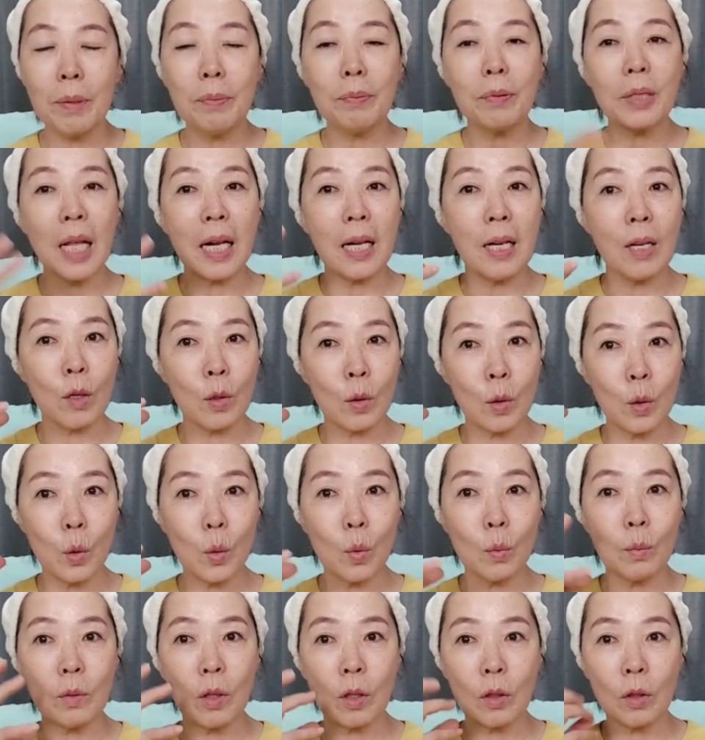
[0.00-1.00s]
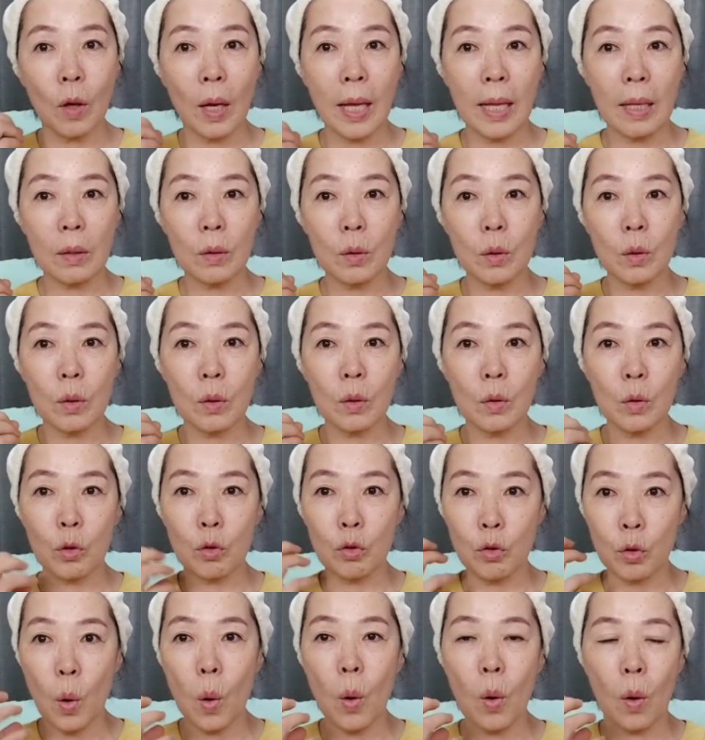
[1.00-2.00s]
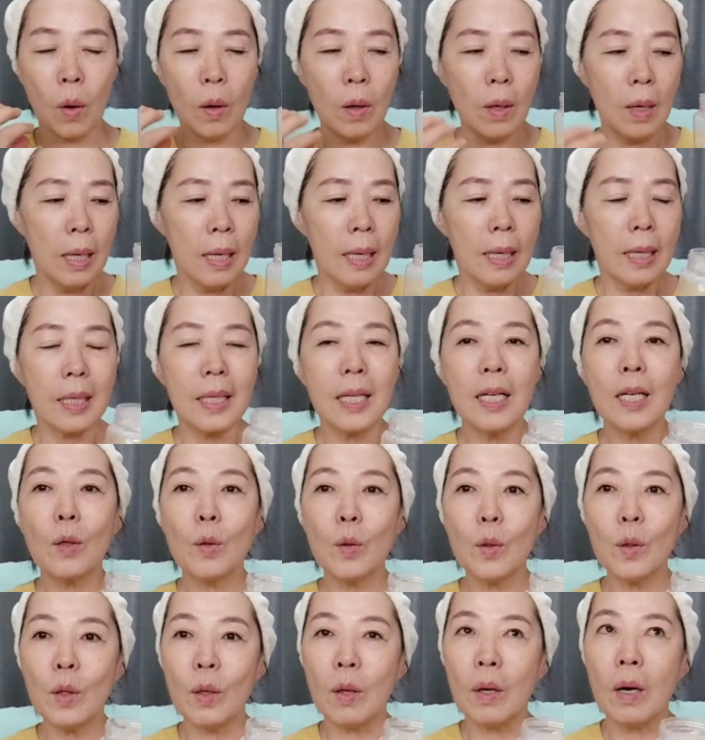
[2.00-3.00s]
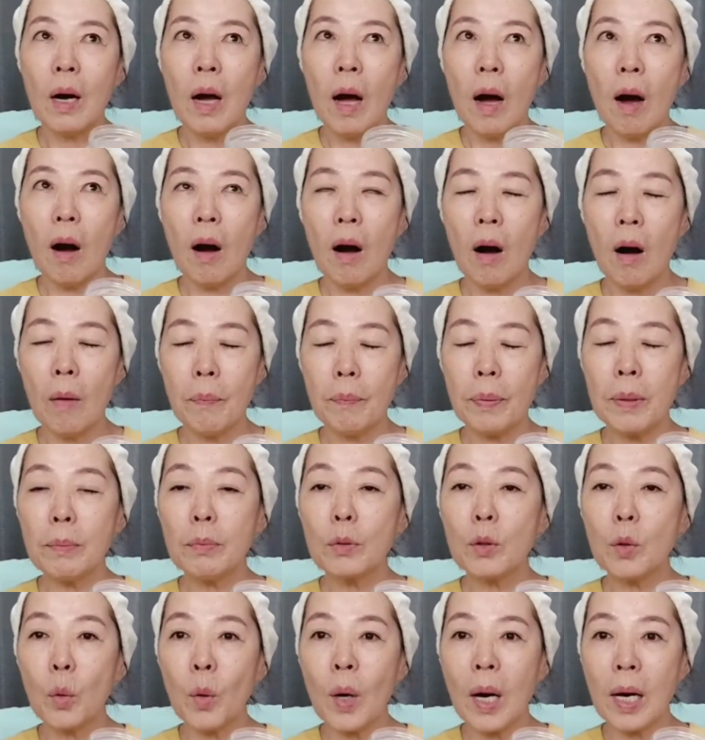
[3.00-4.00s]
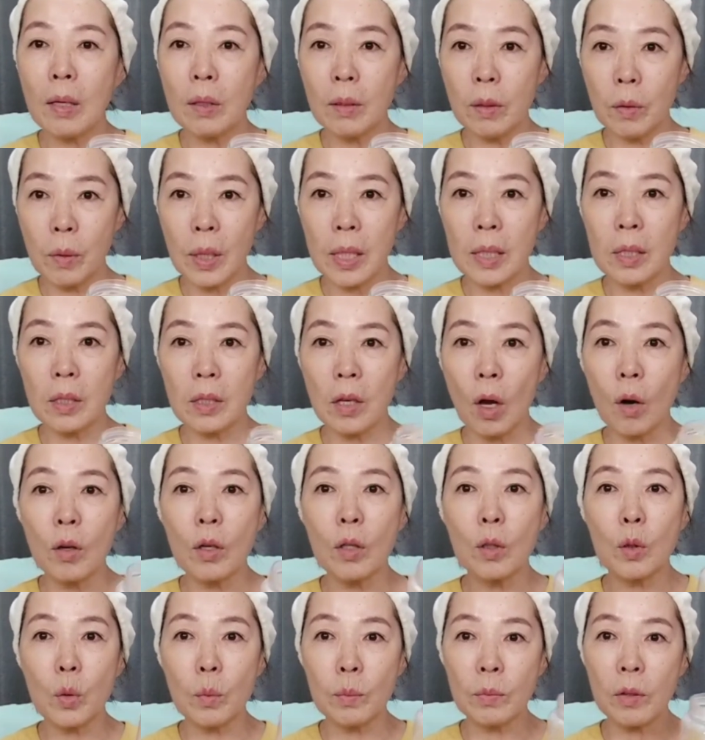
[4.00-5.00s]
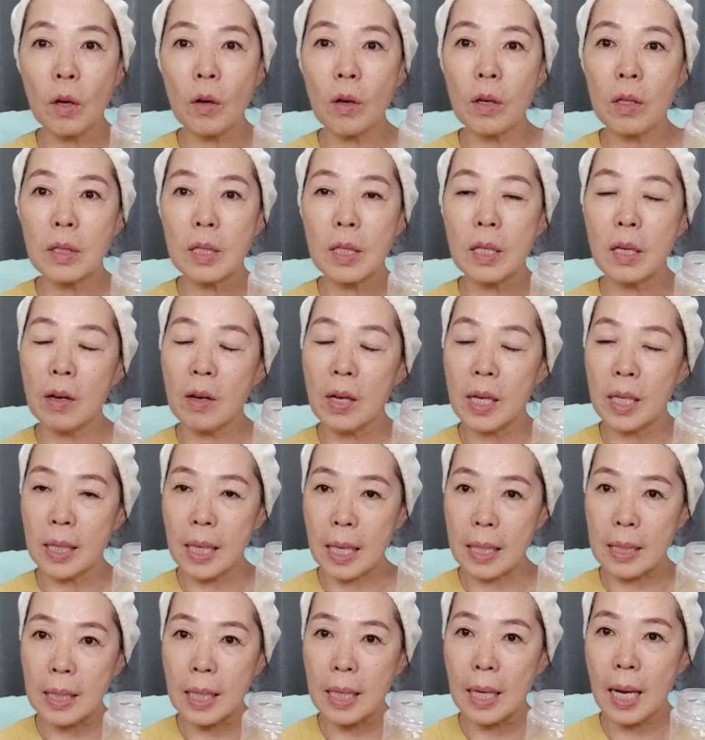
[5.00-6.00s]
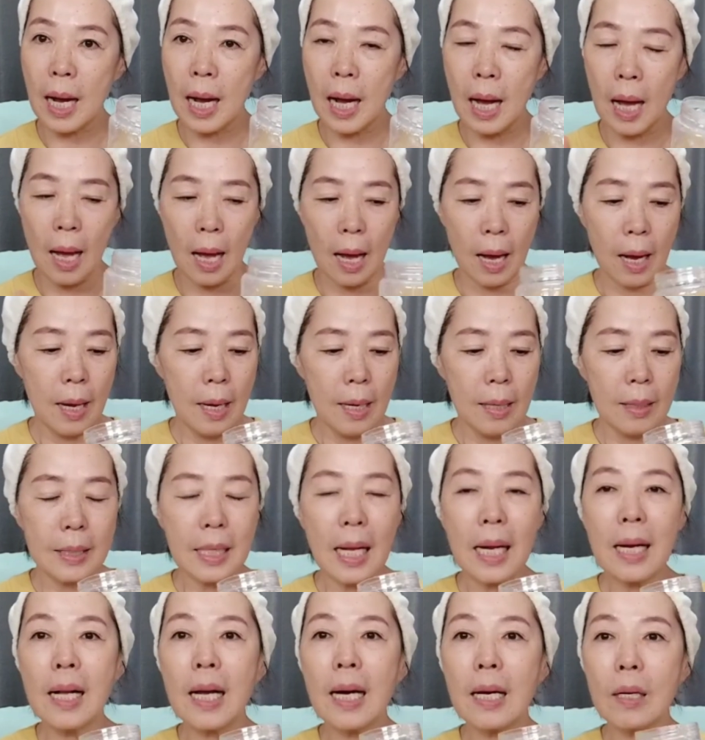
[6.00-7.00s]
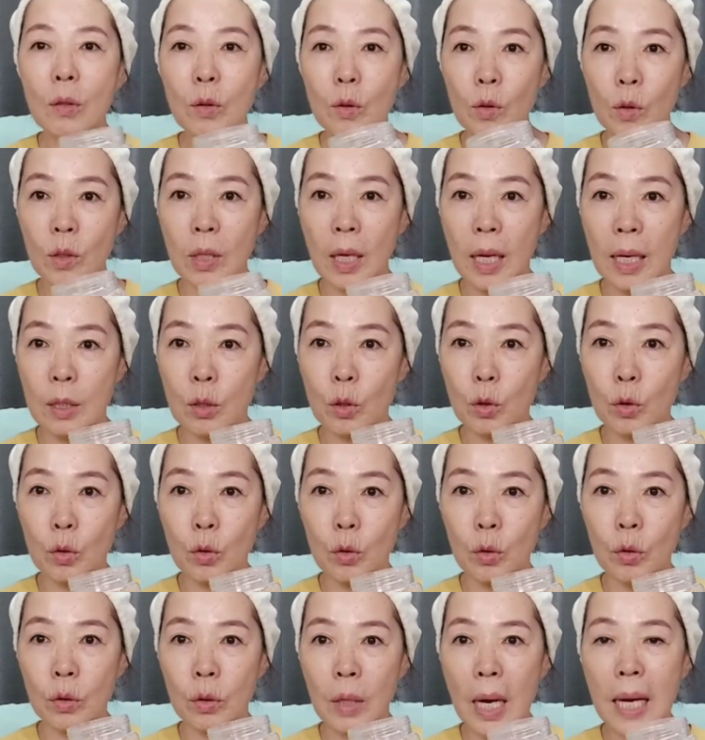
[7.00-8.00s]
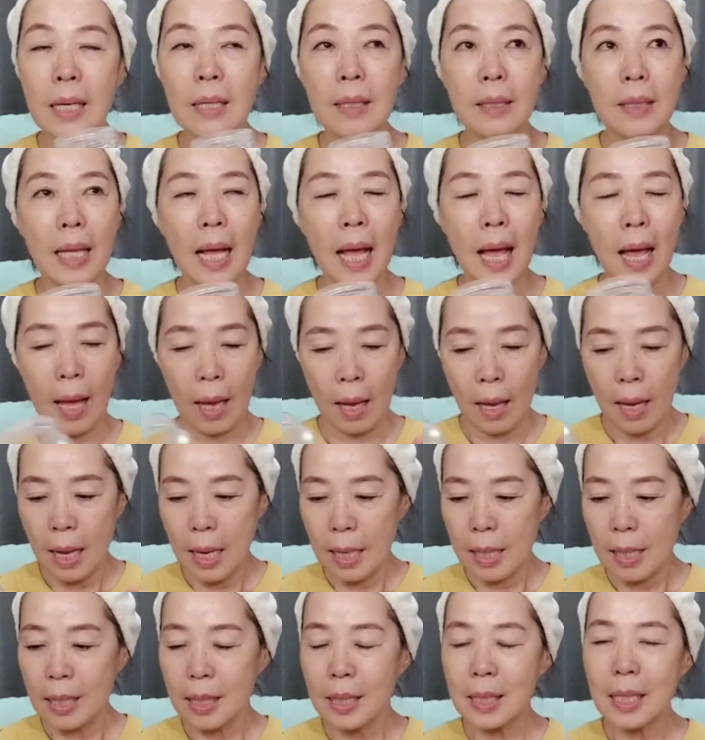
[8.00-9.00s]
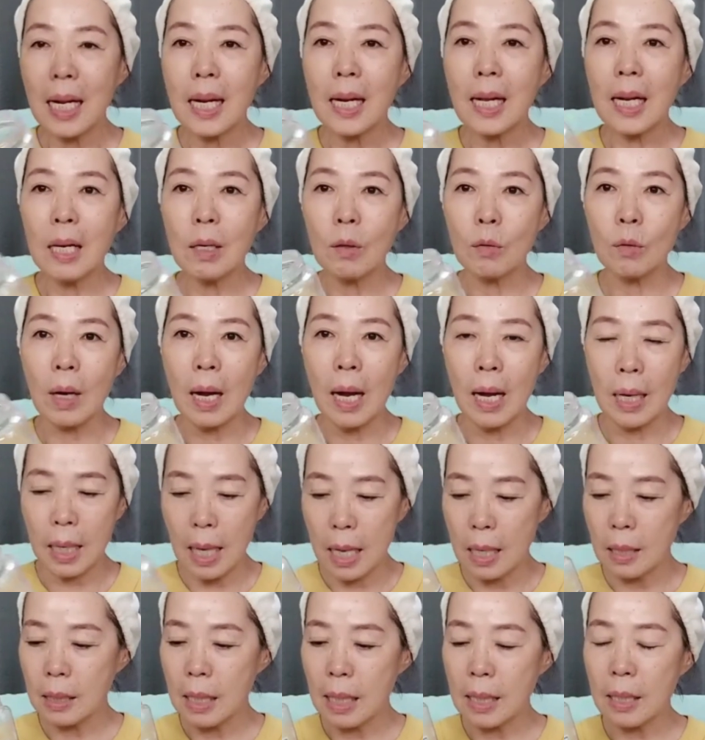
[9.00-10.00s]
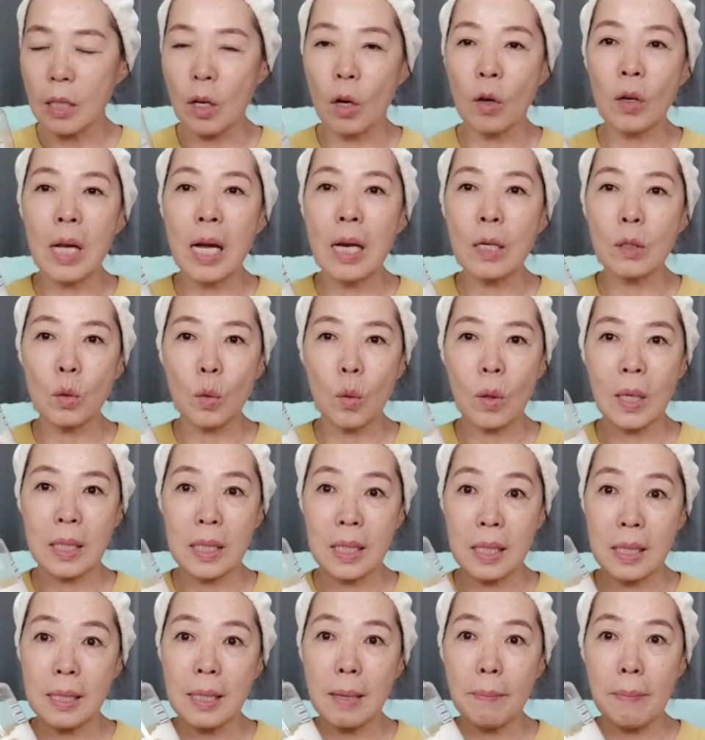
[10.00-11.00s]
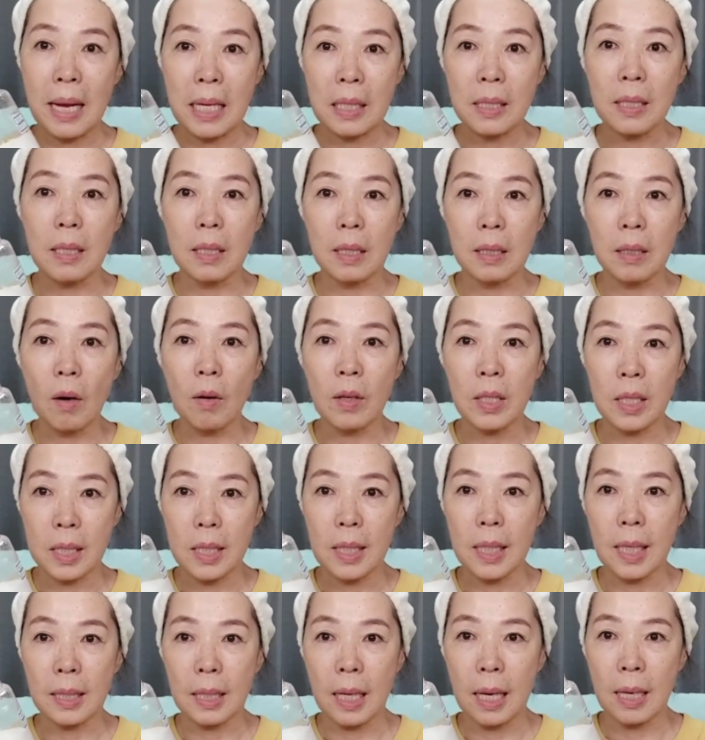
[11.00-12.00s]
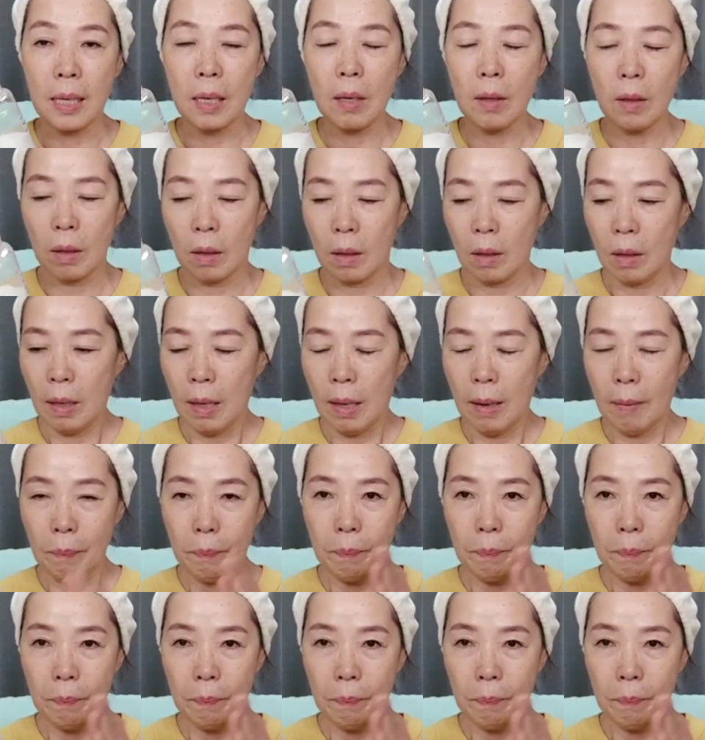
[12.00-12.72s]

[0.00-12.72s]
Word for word: 피부 탄력을 조금 더 넣, 주고 그리고 어, 피부 노화를 위해서 열을 좀 떨어뜨려야 되니까 쌀가루를 가지고 하는데 이 쌀가루가 굉장히 영양소가 진짜 많이 들어있잖아요.